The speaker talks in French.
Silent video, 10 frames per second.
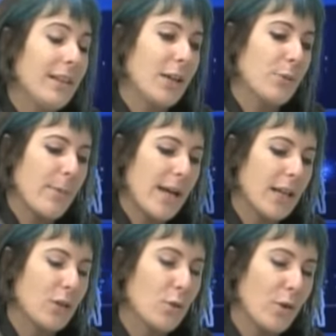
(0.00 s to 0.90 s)
la
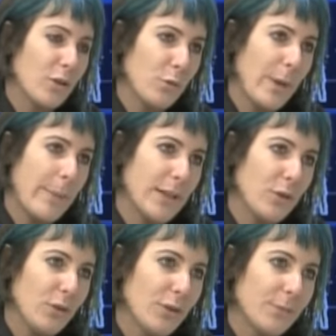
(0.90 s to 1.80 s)
marque a une collection
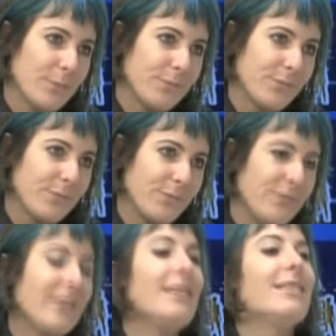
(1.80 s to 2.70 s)
permanente
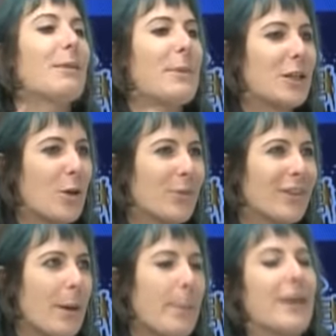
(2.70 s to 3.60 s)
qui s'appelle comme
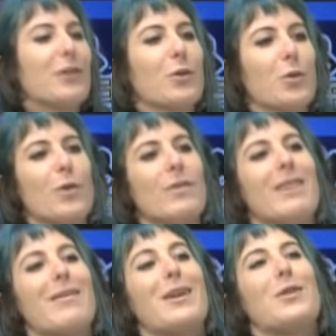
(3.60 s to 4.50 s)
ça parce qu'il va
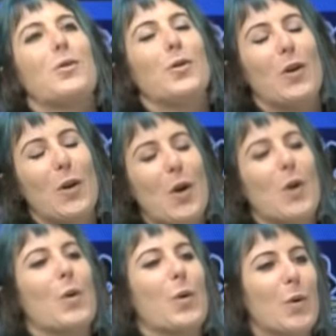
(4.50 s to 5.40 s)
y avoir une autre
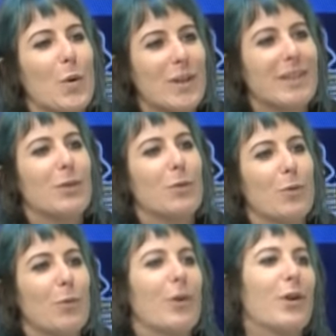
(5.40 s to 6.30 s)

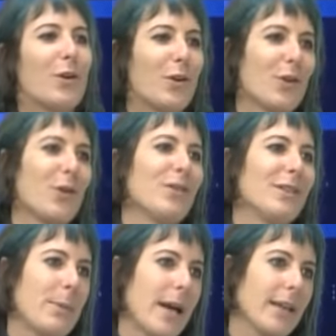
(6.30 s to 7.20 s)
collection euh,
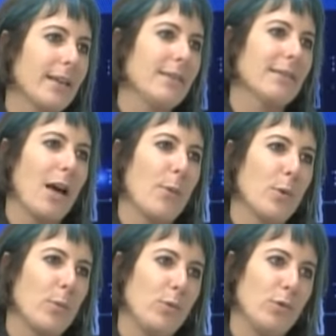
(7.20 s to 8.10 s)
séparée qui sera un
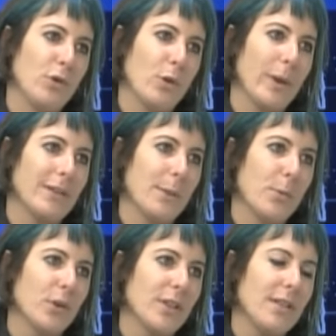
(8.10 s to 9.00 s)
peu plus euh, prête à
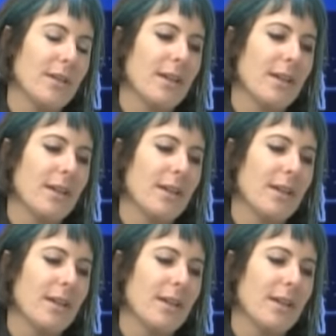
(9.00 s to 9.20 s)
porter.